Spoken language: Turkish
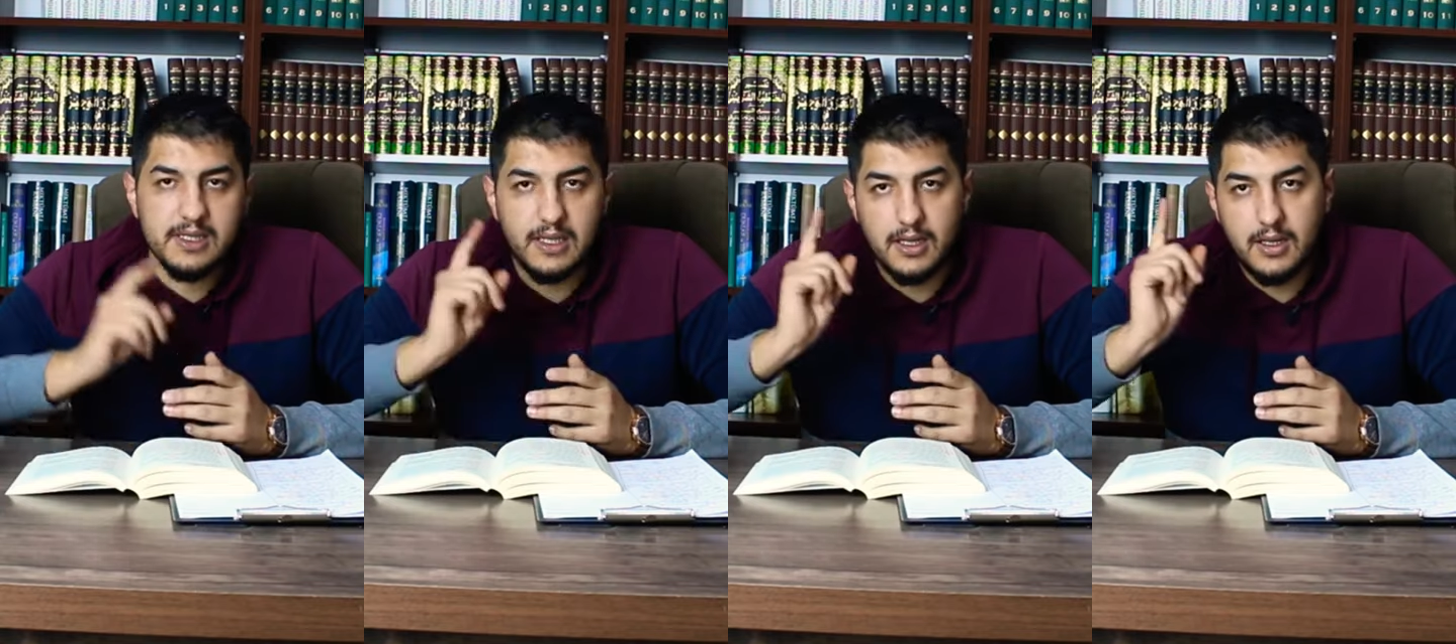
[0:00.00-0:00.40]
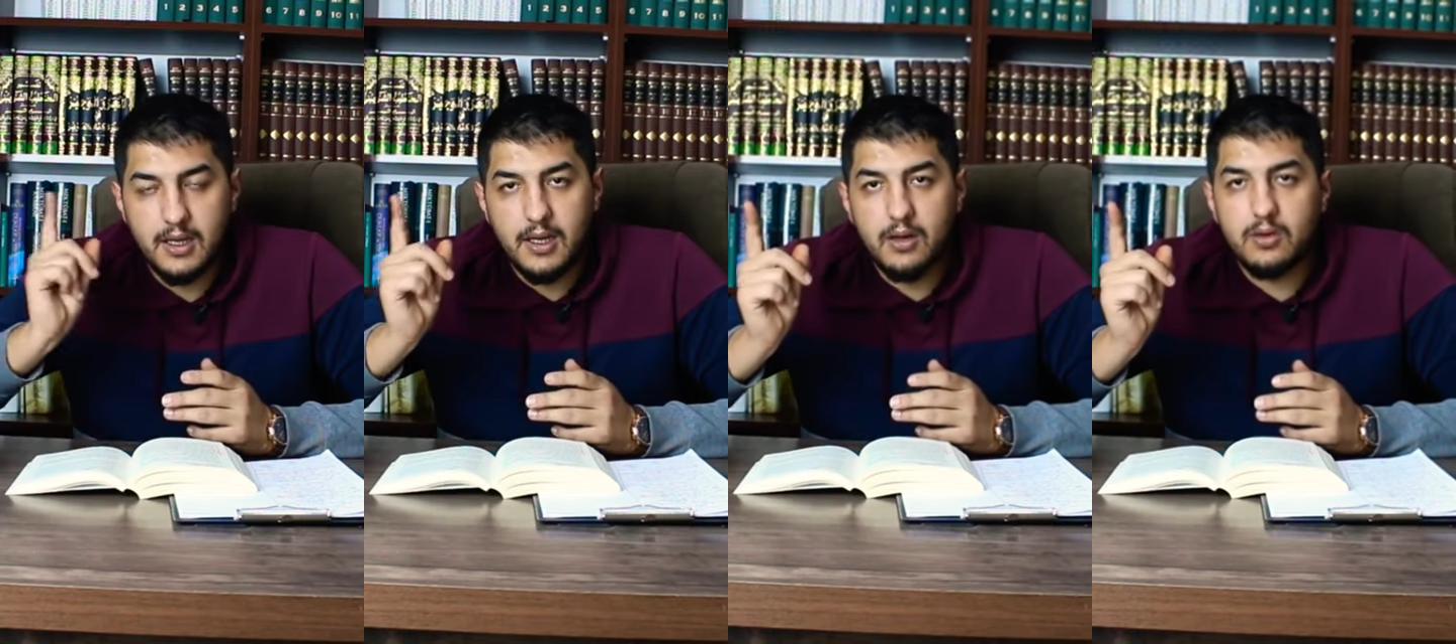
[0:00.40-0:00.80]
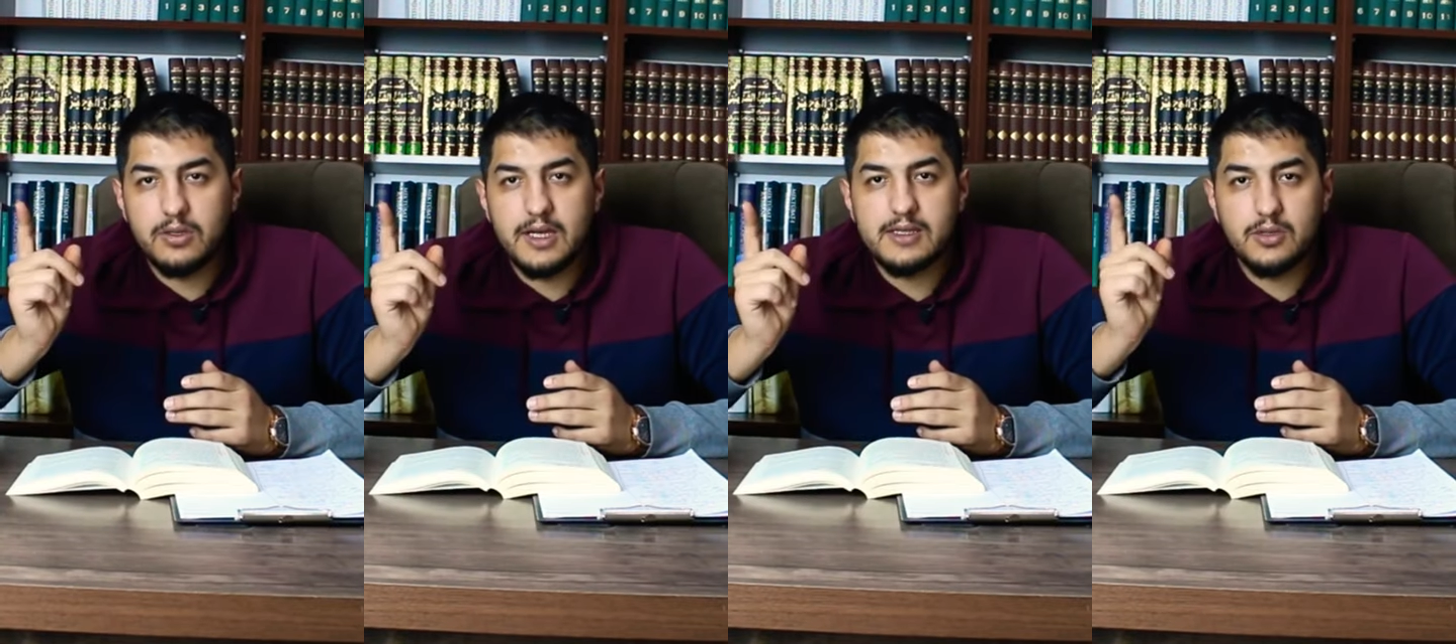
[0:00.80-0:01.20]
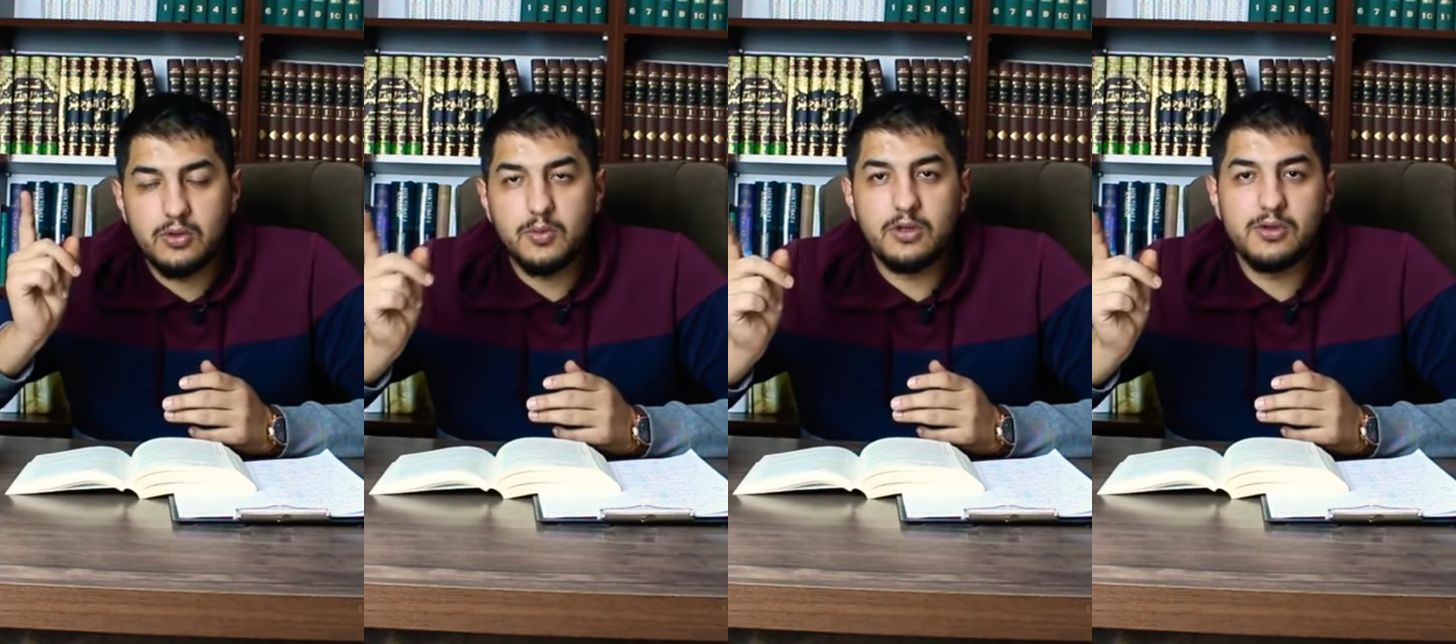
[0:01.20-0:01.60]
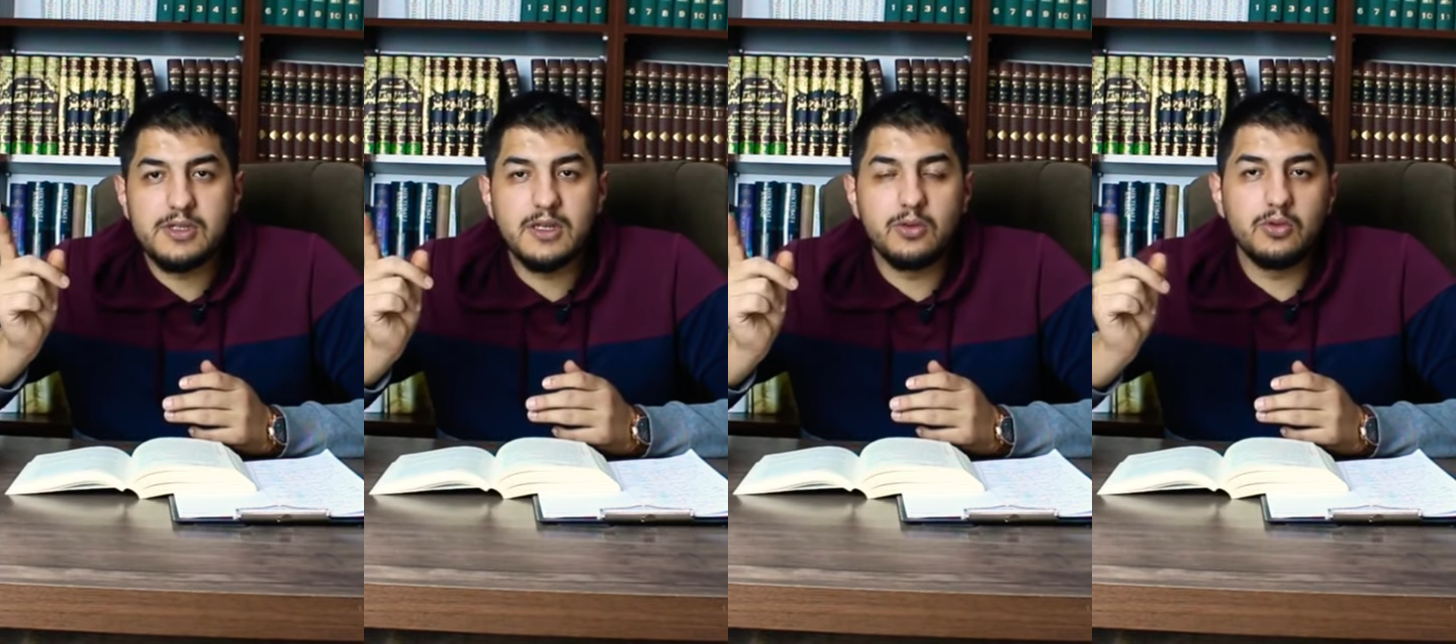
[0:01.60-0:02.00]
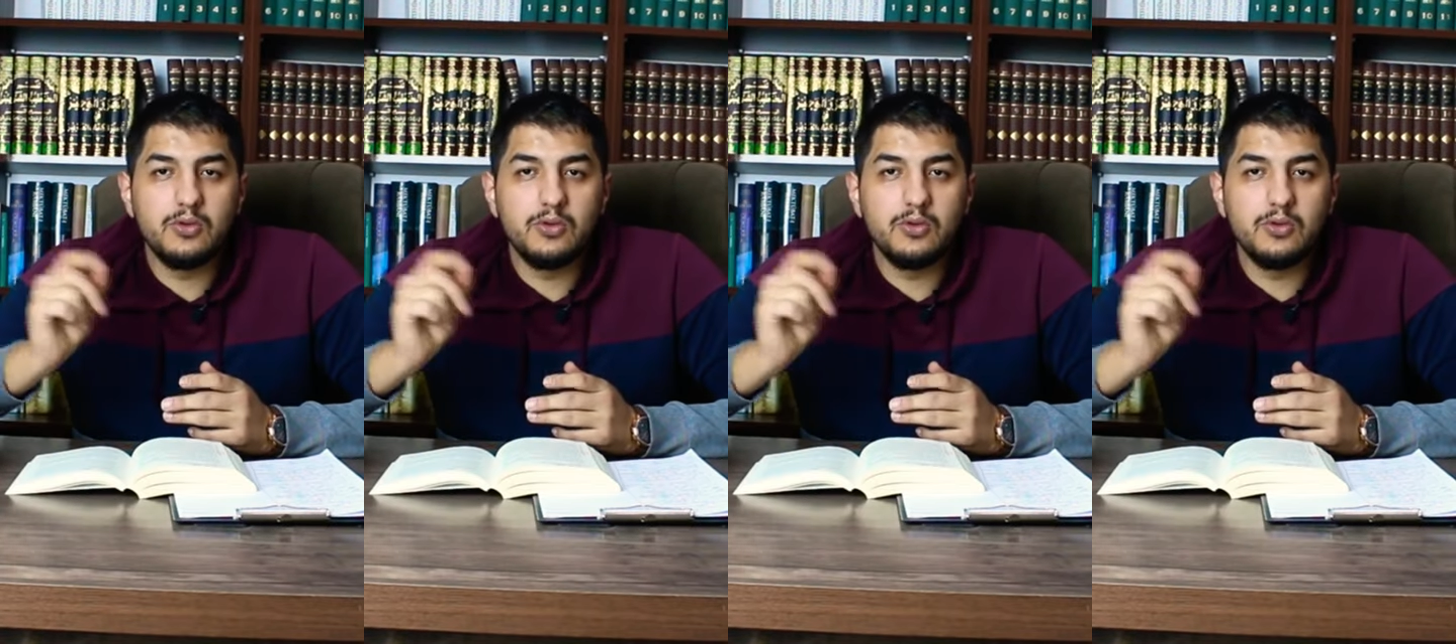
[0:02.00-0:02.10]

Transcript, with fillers: Mesela Orta Asya Türk mitolojisinde